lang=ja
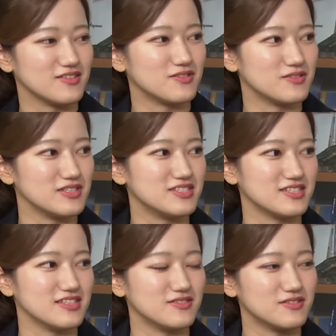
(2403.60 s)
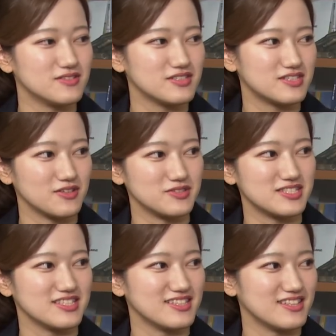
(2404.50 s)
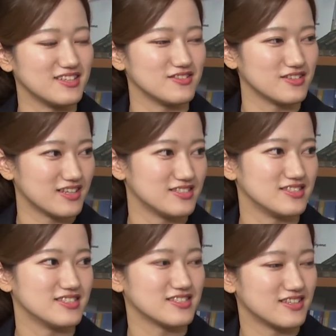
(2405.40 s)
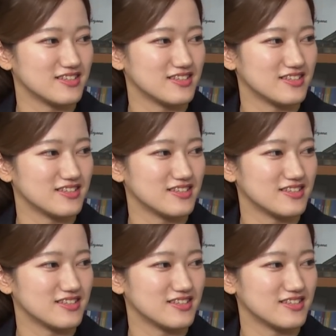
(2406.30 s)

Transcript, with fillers: いうこう意識をしてほしいっていう感じです、ねつまり